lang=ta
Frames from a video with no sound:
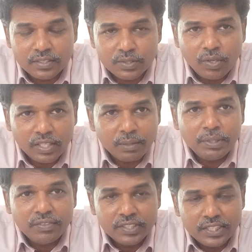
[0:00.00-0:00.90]
ஸோ அந்த
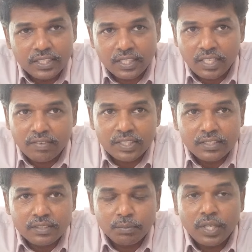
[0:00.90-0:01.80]
மாதிரி விஷயத்தெல்லாம் வந்து
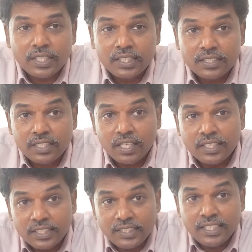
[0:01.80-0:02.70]
மார்க்கெட்டர்ஸால்
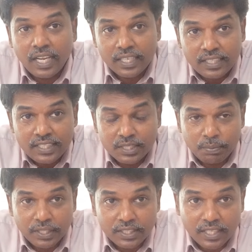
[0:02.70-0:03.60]
ஈஸியாக அனலைஸ்
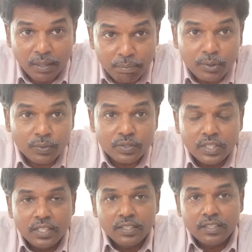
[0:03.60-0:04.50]
பண்ணதுக்கப்புறம்
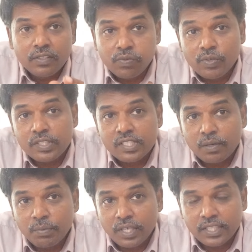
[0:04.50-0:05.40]

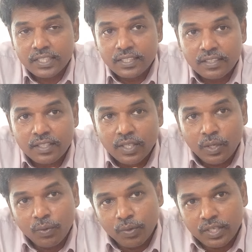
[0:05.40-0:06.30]
இன்ஃப்ளூயன்சர் மார்க்கெட்டிங்
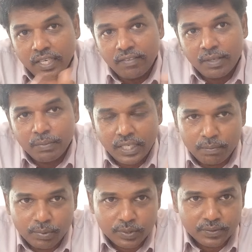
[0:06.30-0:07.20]
ஒரு லெவல் மேலே
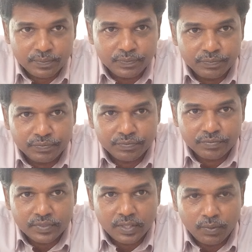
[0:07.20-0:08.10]
போகுது
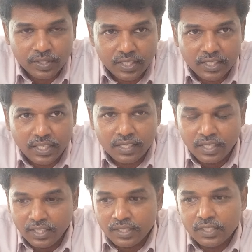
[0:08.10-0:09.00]
ஓகேங்களா
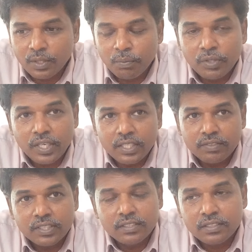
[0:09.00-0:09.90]
இதுக்கு முன்னாடி
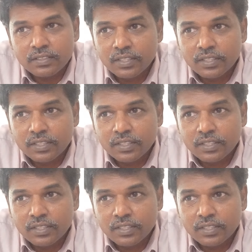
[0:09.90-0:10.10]
வந்து